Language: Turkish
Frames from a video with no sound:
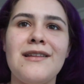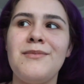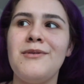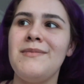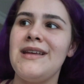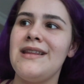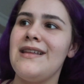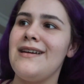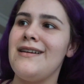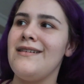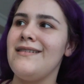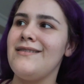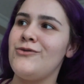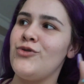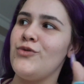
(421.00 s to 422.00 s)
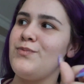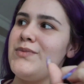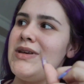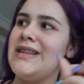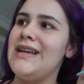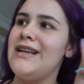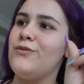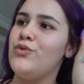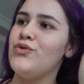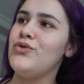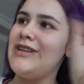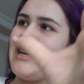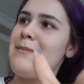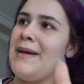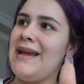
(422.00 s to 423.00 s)
da bir mide tüp mideli bunu
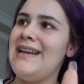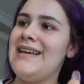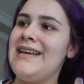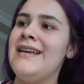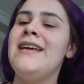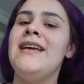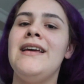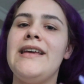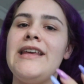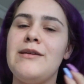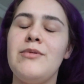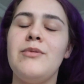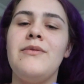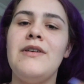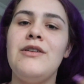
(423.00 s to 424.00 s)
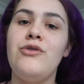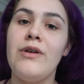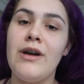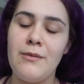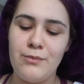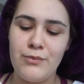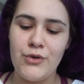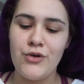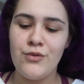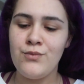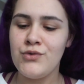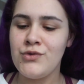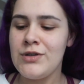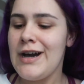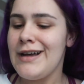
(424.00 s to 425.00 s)
yemeli gibi bir video yapmıyorum.
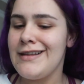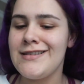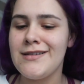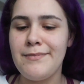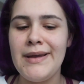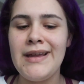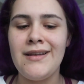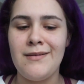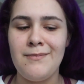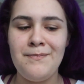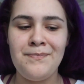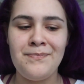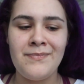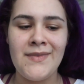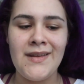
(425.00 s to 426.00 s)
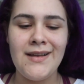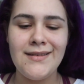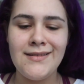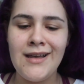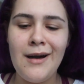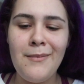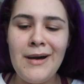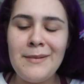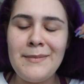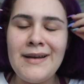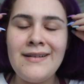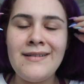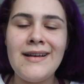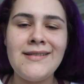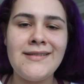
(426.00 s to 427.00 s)
Bu sadece benim
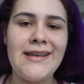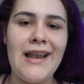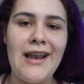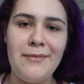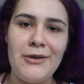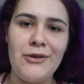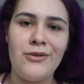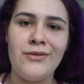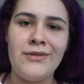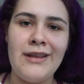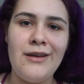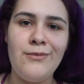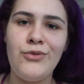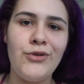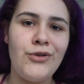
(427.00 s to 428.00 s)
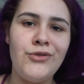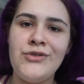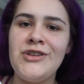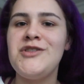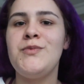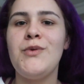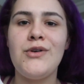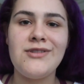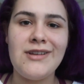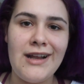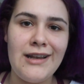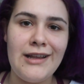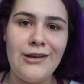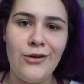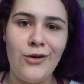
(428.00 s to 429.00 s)
tamamen rastgele bir günde. Bugünün hiçbir
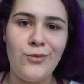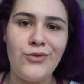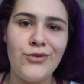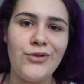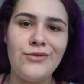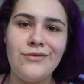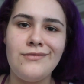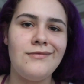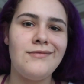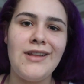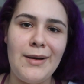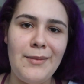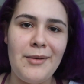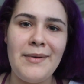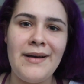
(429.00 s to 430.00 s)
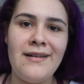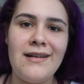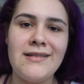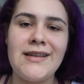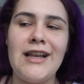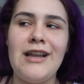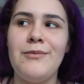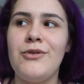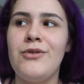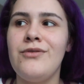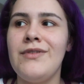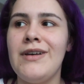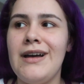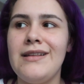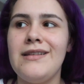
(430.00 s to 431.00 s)
özelliği yok. Bugün tamamen rastgele bir
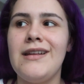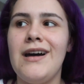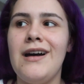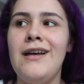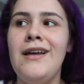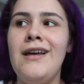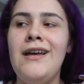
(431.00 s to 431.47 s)
gün ve hatta